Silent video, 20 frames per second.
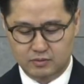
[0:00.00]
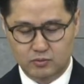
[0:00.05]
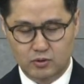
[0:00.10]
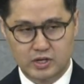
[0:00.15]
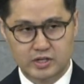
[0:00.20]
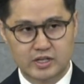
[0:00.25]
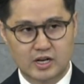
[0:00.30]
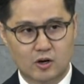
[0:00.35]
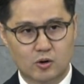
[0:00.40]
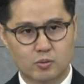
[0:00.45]

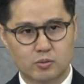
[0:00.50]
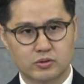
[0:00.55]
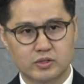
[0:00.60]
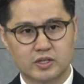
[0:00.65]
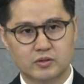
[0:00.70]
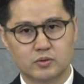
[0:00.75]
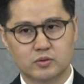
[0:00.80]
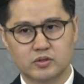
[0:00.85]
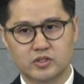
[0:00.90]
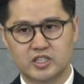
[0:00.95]
또한 야고보
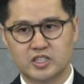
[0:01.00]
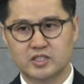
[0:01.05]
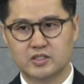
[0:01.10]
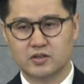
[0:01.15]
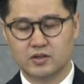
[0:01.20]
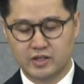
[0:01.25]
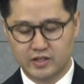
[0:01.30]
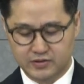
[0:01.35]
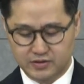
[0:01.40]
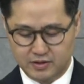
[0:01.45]
사도는
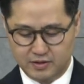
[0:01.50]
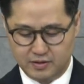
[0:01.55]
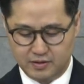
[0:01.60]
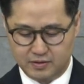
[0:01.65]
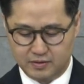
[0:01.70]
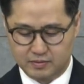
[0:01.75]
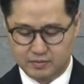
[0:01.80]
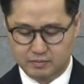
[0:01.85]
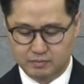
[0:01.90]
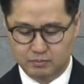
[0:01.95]

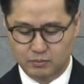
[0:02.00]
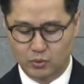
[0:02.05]
2절에서